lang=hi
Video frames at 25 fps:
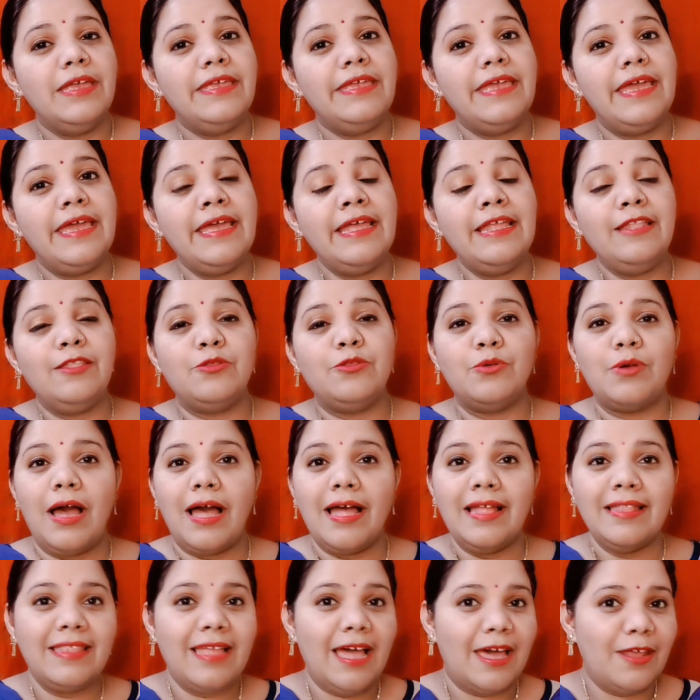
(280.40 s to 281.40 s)
ये
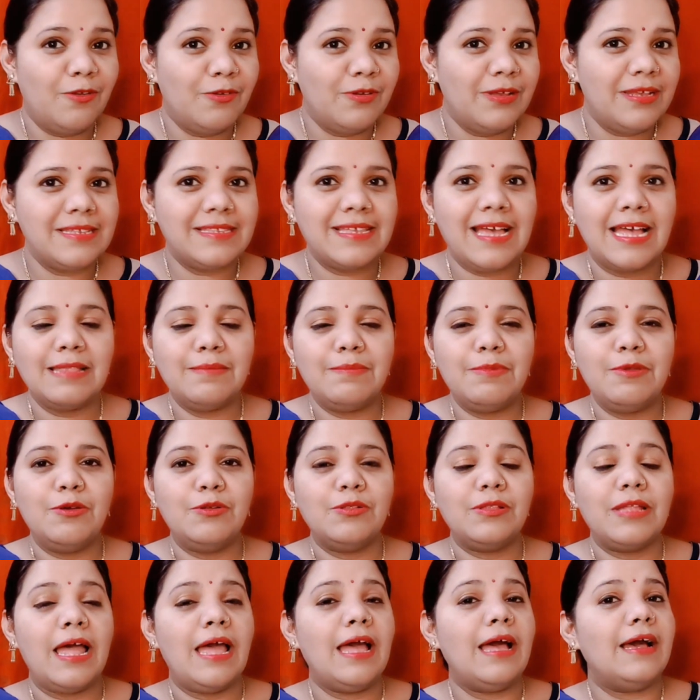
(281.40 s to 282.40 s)
दुकानदारों के साथ भी
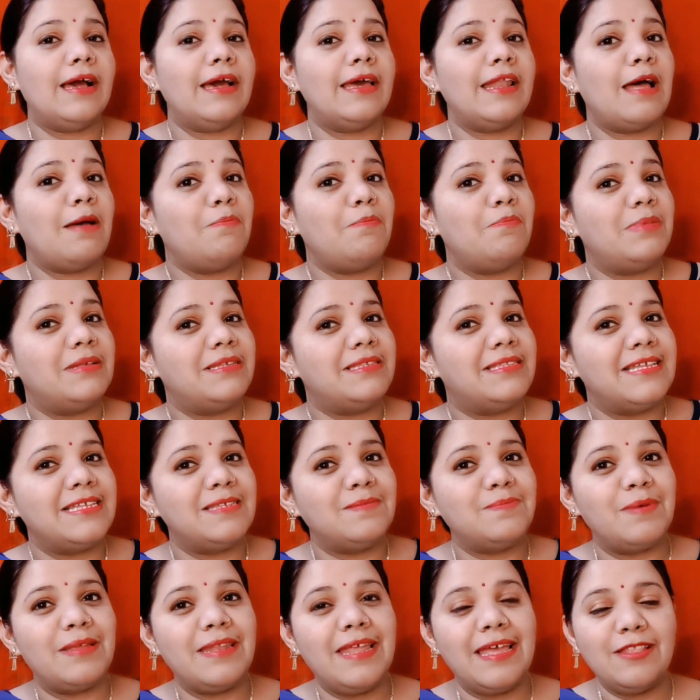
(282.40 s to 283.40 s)
होता है अगर आप
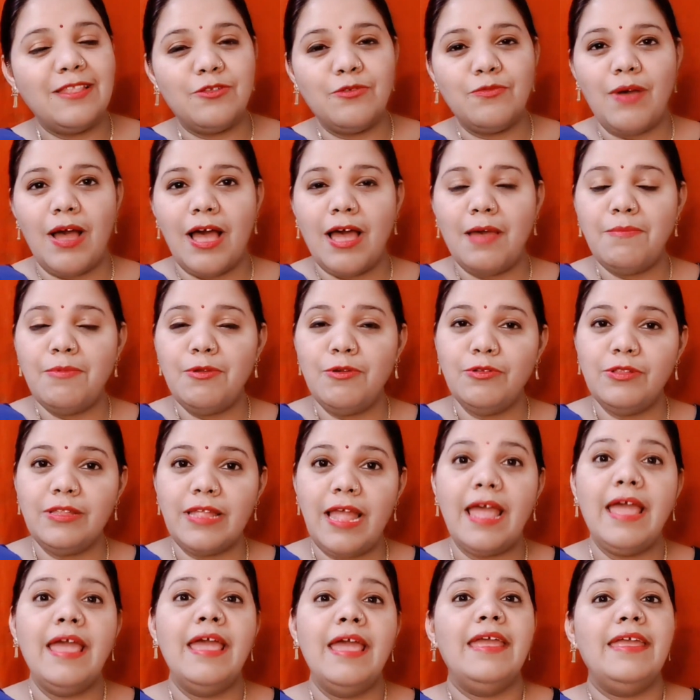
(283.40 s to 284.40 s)
बिजनेसमैन है तो वहां भी
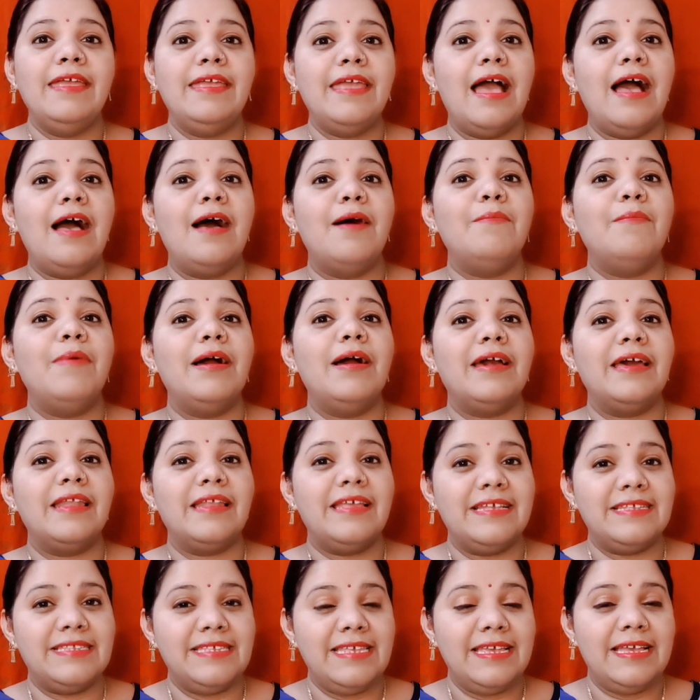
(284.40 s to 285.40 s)
होता है या हम अगर
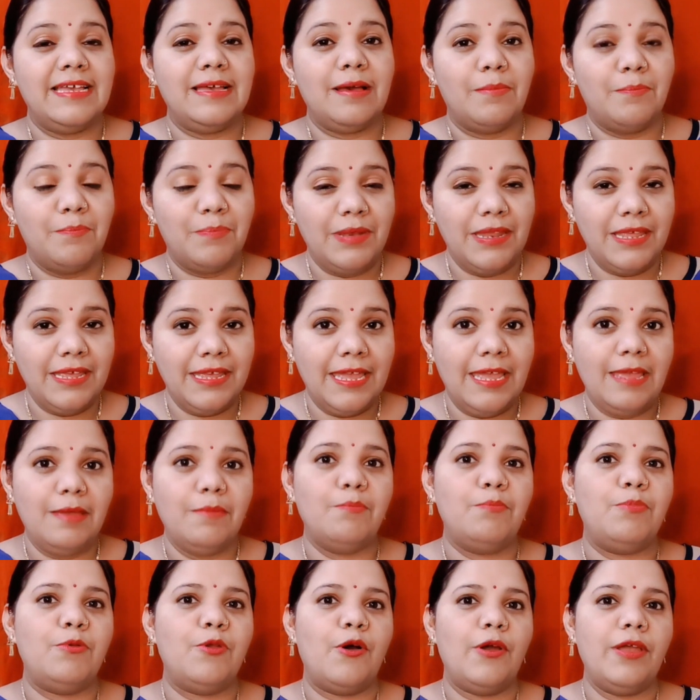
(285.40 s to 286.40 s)
किसी कंपनी के
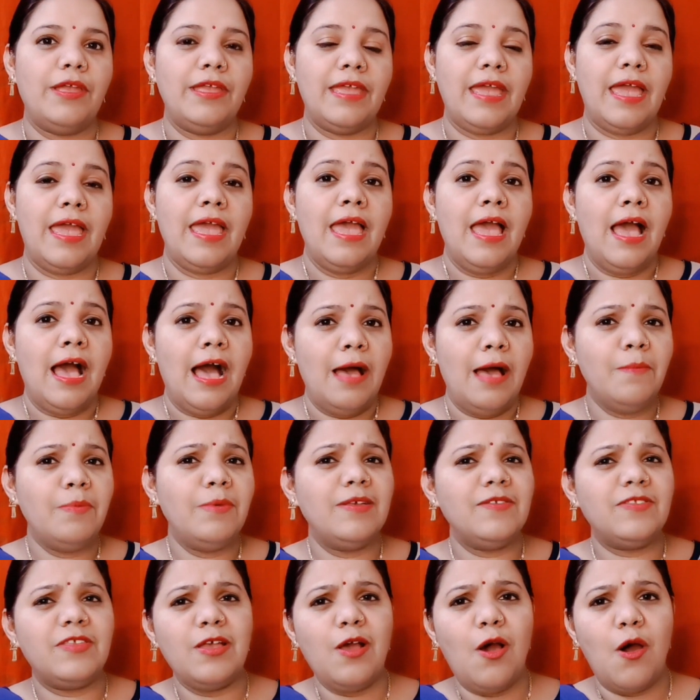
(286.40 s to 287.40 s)
एम्प्लॉय हैं हम
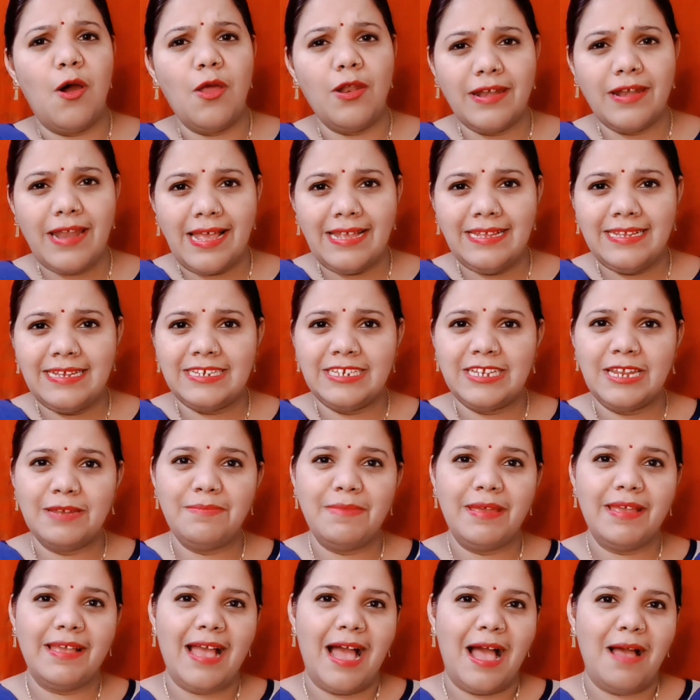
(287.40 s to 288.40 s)
किसी ऑर्गेनाइजेशन
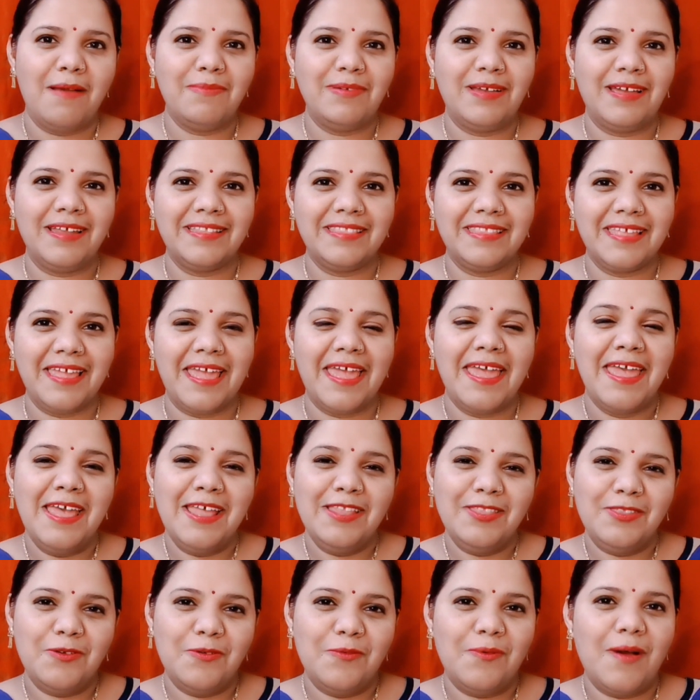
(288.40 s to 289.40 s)
में काम करते हैं
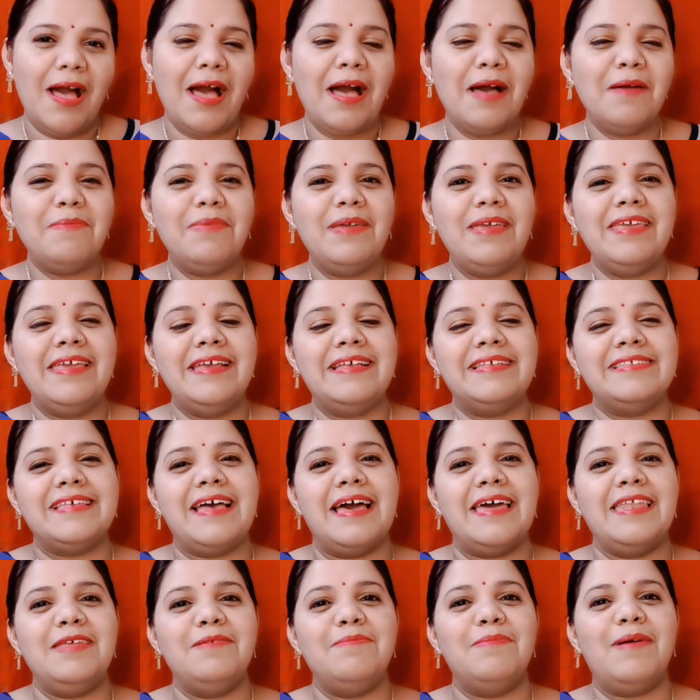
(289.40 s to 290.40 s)
तो वहां भी ये
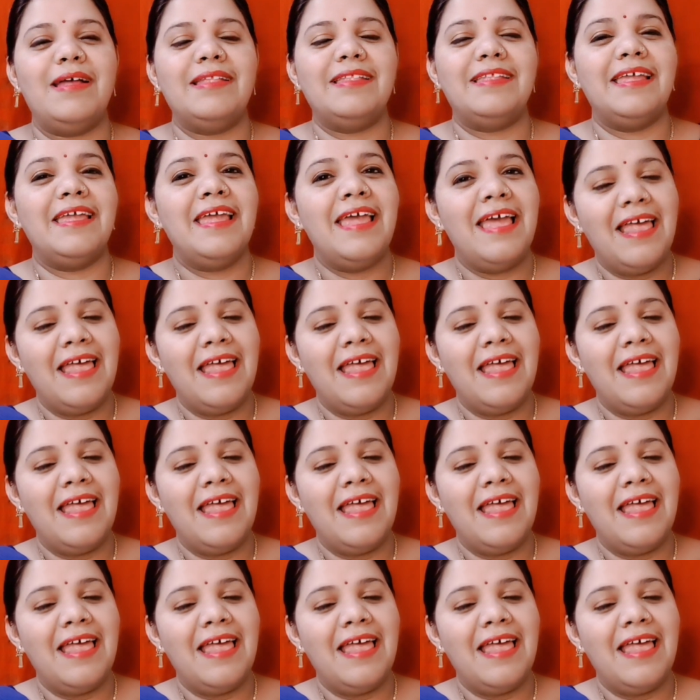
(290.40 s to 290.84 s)
सारी बातें